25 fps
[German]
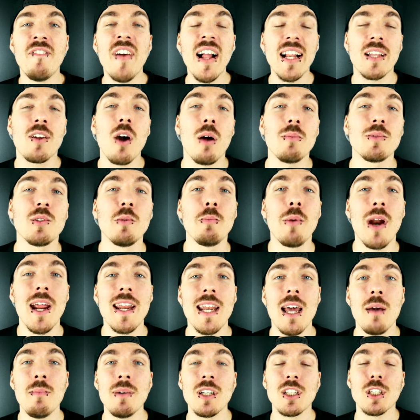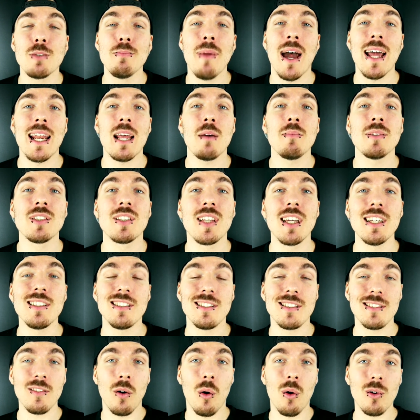Willkommen zu Brain Damage, mein Name ist
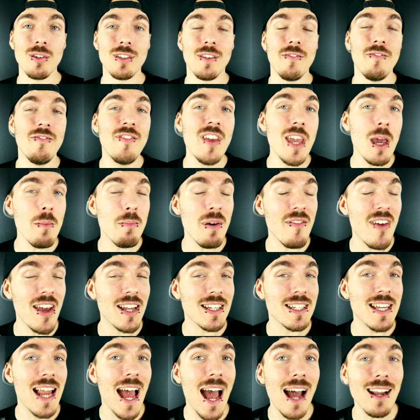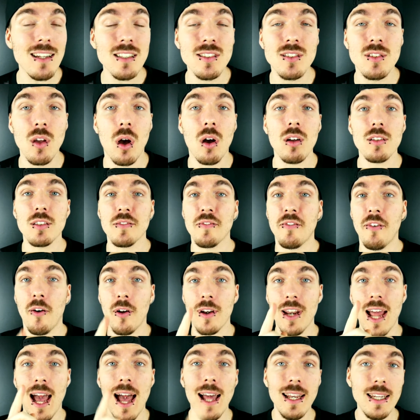Chris und wir bewerten alle Songs
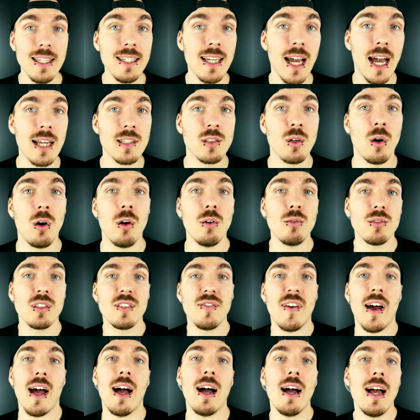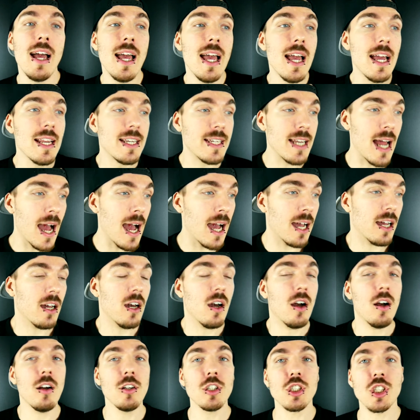von Alligator und zwar nach
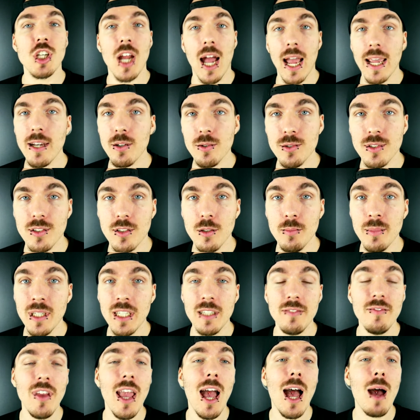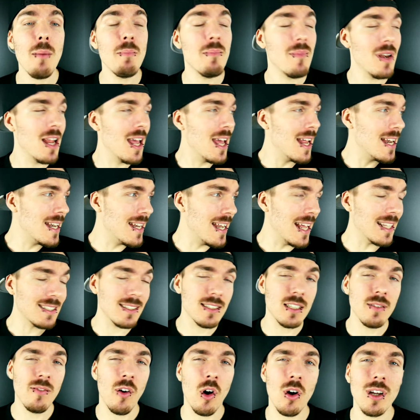Erscheinungstermin. Wir haben
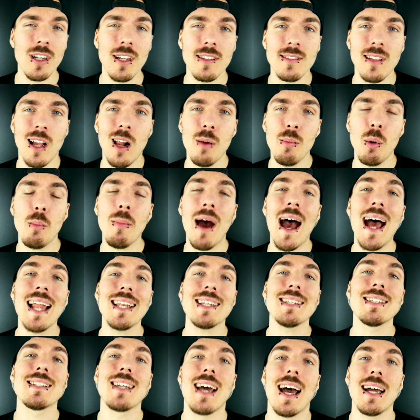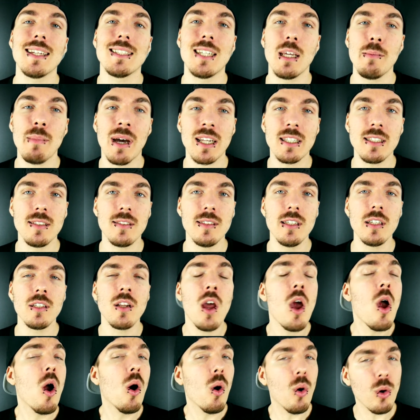letzte Woche das Album Attentat
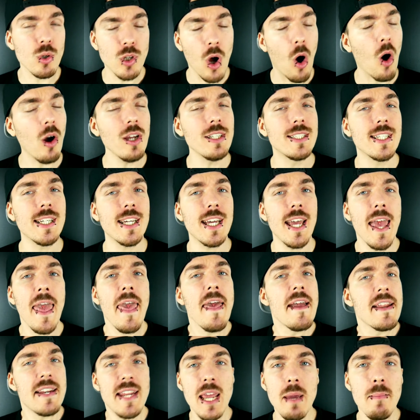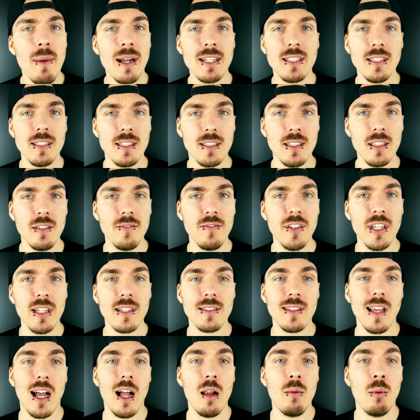thematisiert und heute thematisieren wir
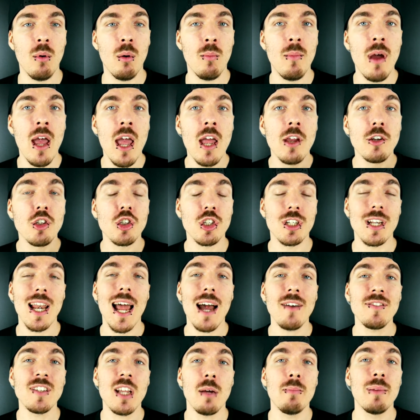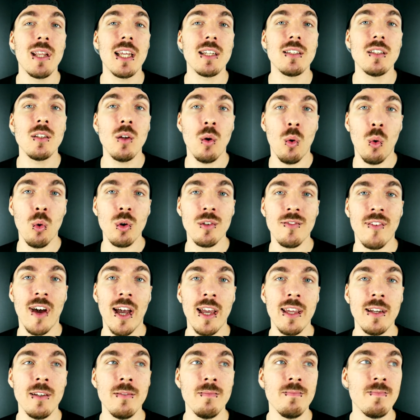das Album Schlaftabletten
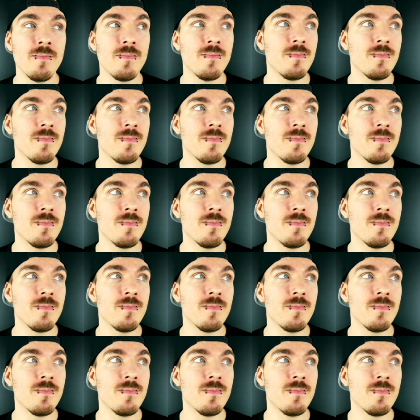Rotwein